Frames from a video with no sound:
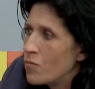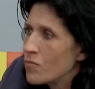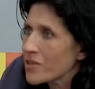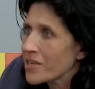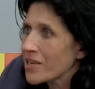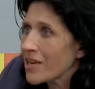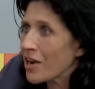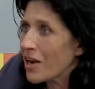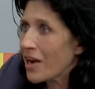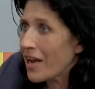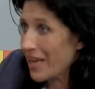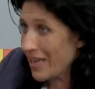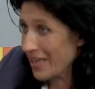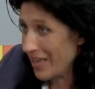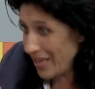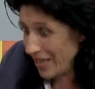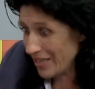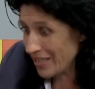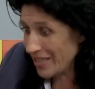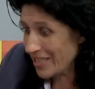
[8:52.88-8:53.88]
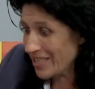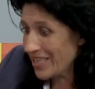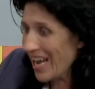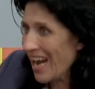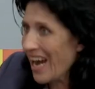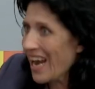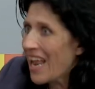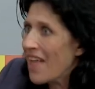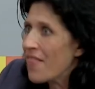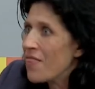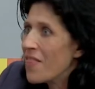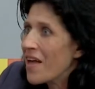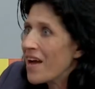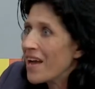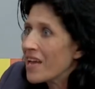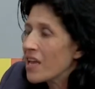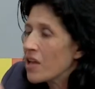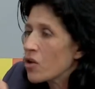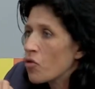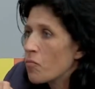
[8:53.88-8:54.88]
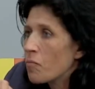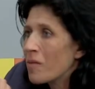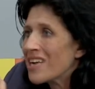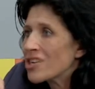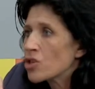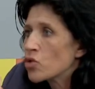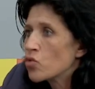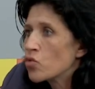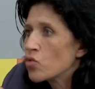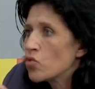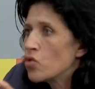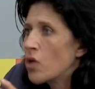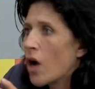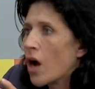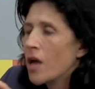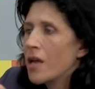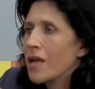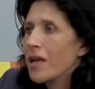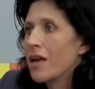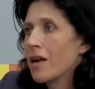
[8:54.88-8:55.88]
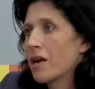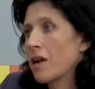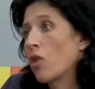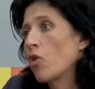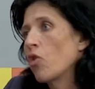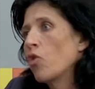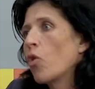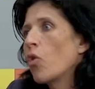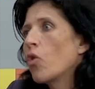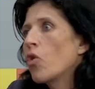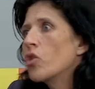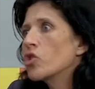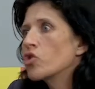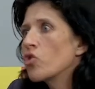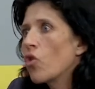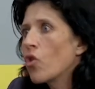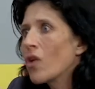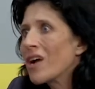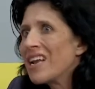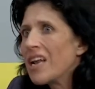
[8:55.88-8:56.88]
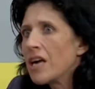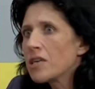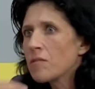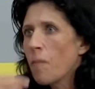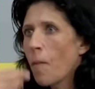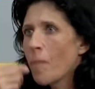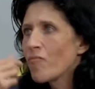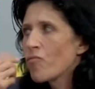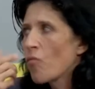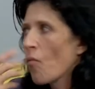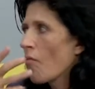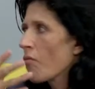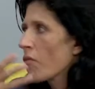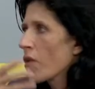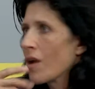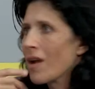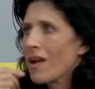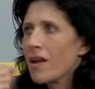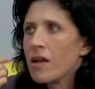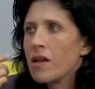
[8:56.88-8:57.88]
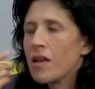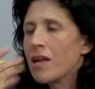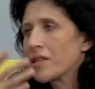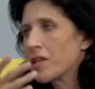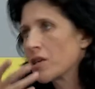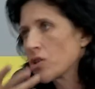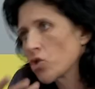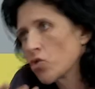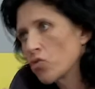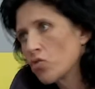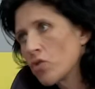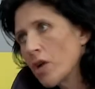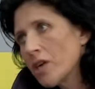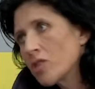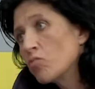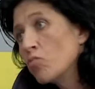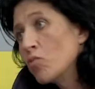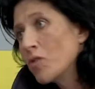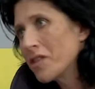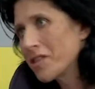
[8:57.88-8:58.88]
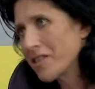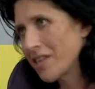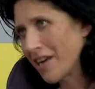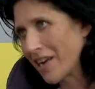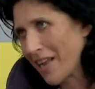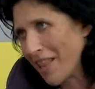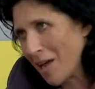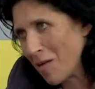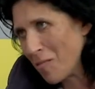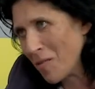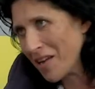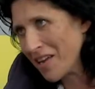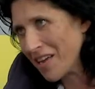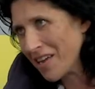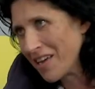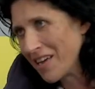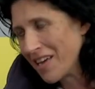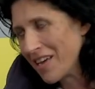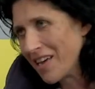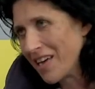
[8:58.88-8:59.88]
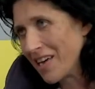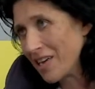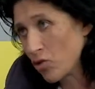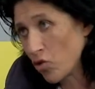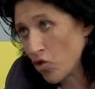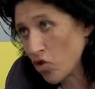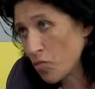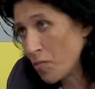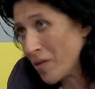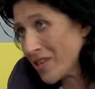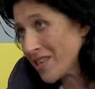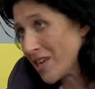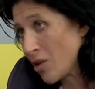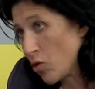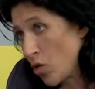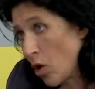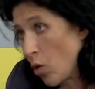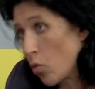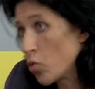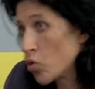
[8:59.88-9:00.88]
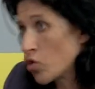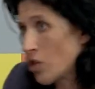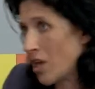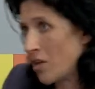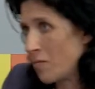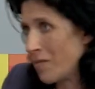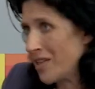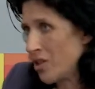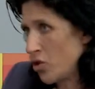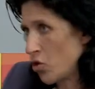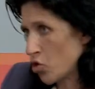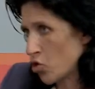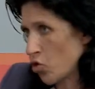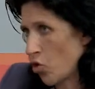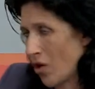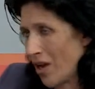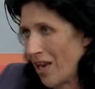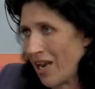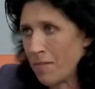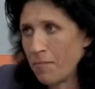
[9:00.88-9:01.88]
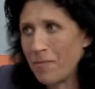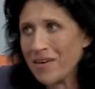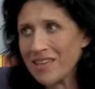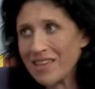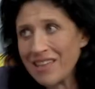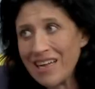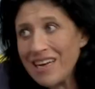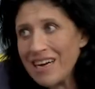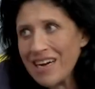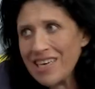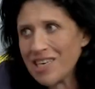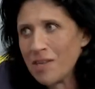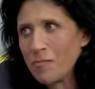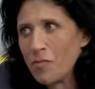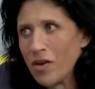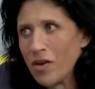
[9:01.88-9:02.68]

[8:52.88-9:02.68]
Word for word: se, agranda y rompe la estructura. Claro, luego lo descongelas y la textura es muy desagradable. Eso nos pasa con algunos alimentos. Congelar patata en casa,